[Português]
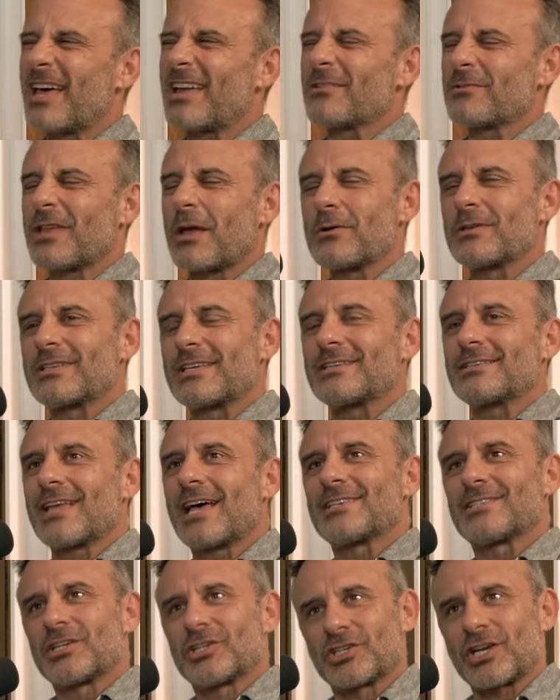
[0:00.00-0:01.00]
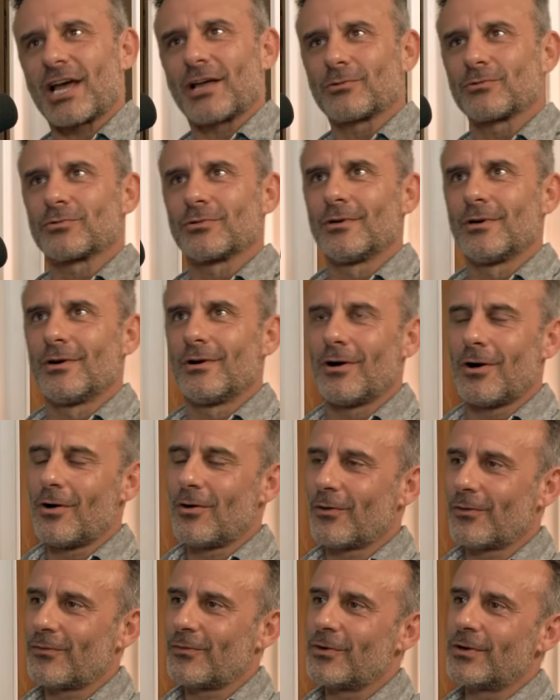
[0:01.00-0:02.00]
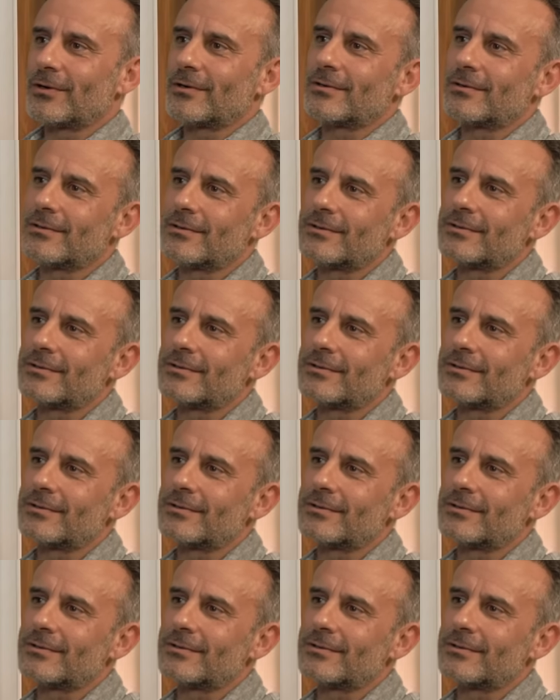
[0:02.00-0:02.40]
tá, tá, tá, tá a ser tá chato. Coisa, alguma coisa. E